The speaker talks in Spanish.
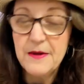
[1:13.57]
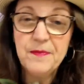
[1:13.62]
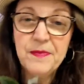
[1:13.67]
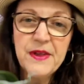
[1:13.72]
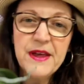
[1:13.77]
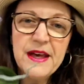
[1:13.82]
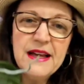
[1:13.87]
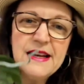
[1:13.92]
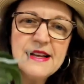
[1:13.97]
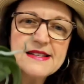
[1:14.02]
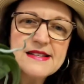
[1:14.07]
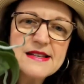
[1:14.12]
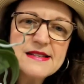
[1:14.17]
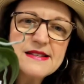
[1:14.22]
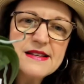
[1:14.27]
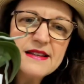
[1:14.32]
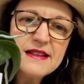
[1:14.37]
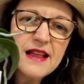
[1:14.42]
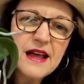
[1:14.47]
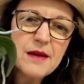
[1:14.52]
En ese
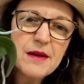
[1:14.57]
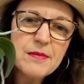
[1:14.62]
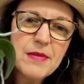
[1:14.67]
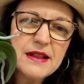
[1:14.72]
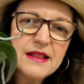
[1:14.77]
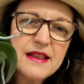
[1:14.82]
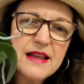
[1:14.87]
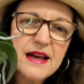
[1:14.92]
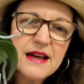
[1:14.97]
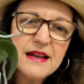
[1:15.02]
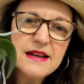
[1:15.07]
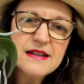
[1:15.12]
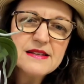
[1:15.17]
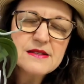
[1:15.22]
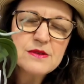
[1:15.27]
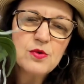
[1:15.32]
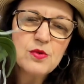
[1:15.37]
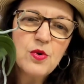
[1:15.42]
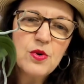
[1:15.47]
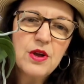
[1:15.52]
sistema
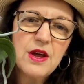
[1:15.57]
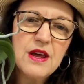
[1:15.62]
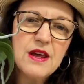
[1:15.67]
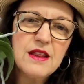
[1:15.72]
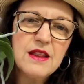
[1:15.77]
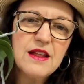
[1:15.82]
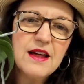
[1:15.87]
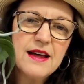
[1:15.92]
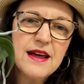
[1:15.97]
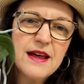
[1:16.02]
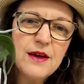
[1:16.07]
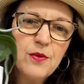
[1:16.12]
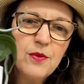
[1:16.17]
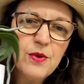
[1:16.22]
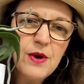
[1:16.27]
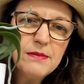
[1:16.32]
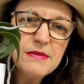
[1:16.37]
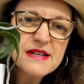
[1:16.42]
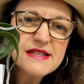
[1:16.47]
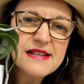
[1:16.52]
tienes tu orquídea en
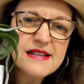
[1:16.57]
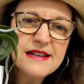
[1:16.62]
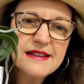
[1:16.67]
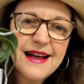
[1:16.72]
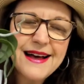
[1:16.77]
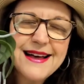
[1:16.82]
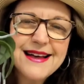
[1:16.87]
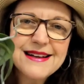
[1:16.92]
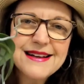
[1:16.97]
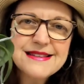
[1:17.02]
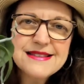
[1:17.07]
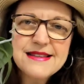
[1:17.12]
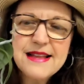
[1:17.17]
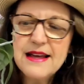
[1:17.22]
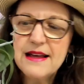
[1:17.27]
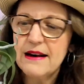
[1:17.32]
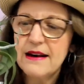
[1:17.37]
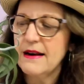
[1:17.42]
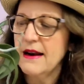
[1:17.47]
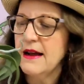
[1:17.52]
una maceta
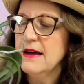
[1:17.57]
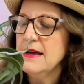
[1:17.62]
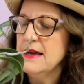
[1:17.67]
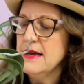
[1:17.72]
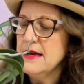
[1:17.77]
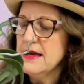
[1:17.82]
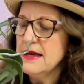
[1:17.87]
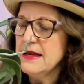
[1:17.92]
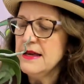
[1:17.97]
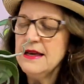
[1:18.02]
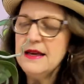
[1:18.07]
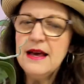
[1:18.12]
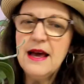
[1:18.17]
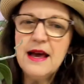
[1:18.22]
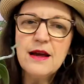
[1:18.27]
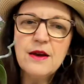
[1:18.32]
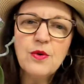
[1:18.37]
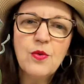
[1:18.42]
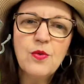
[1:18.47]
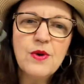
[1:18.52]
externa y
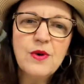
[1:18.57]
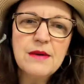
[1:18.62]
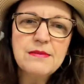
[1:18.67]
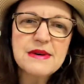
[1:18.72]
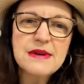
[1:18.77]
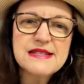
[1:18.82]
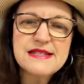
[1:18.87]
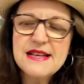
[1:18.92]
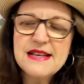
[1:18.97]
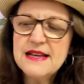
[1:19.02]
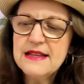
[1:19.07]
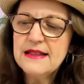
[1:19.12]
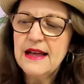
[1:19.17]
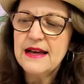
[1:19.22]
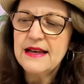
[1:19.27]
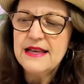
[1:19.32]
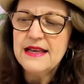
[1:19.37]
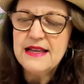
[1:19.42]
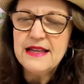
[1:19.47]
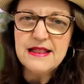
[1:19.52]
en una
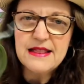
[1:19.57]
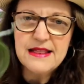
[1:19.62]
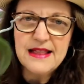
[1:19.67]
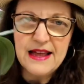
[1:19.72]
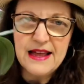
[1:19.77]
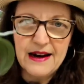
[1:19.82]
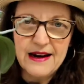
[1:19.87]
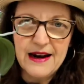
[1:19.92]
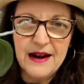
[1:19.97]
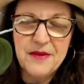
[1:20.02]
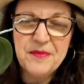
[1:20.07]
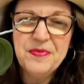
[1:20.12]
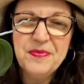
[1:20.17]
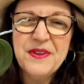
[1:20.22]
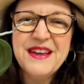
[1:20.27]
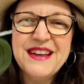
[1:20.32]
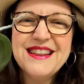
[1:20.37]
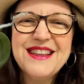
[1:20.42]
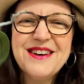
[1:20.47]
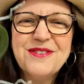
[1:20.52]
maceta interna.
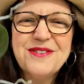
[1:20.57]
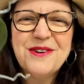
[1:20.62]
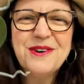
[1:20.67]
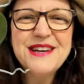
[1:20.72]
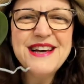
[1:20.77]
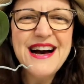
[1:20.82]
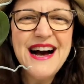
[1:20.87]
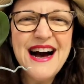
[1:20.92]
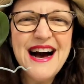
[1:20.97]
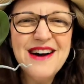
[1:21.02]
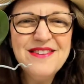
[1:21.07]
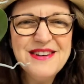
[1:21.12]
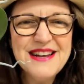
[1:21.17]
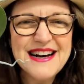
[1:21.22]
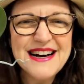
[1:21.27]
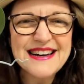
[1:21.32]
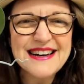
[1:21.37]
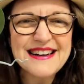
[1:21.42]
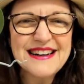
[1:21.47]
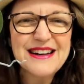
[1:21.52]
Te voy a
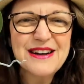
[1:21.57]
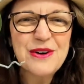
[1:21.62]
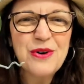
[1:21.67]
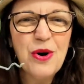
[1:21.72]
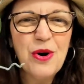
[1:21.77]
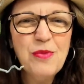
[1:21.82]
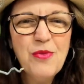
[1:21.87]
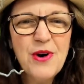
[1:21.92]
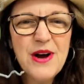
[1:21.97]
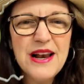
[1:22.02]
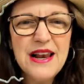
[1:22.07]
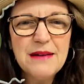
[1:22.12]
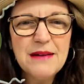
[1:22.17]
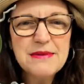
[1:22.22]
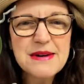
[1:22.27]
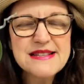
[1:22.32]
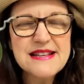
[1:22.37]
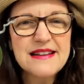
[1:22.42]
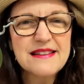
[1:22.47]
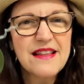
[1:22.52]
hablar cómo es la
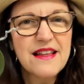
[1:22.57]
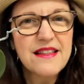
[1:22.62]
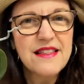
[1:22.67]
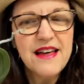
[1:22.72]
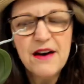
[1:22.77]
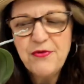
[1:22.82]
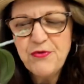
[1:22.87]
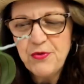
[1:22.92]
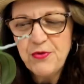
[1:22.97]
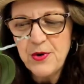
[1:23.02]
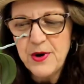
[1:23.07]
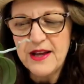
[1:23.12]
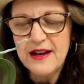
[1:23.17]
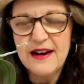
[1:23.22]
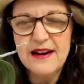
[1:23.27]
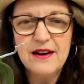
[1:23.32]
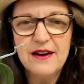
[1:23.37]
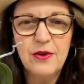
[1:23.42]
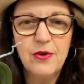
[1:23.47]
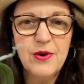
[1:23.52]
maceta de
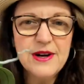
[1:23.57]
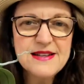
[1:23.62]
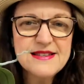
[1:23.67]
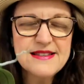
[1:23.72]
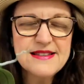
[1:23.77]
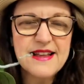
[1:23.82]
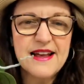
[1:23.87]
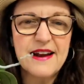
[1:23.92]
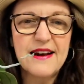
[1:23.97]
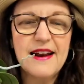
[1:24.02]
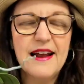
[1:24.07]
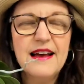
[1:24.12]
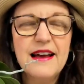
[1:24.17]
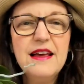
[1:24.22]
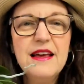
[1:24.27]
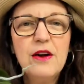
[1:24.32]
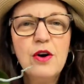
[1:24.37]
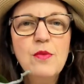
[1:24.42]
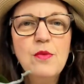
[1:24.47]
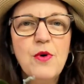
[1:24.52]
afuera o externa
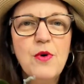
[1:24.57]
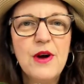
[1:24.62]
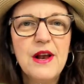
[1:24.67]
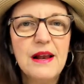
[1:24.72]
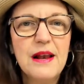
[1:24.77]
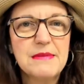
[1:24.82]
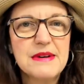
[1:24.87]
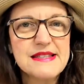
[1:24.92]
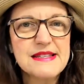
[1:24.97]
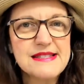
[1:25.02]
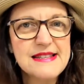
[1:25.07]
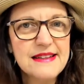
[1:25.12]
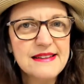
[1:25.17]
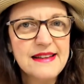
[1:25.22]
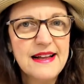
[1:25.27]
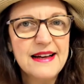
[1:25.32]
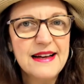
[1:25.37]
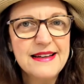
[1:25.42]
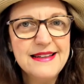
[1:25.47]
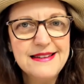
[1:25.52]
y cómo es la
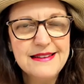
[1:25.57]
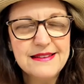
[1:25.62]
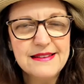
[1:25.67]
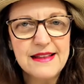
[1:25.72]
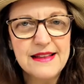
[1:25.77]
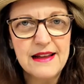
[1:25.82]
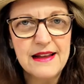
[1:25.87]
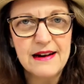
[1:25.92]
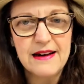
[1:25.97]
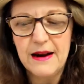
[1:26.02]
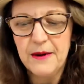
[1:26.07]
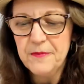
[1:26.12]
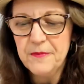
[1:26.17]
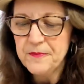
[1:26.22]
maceta interna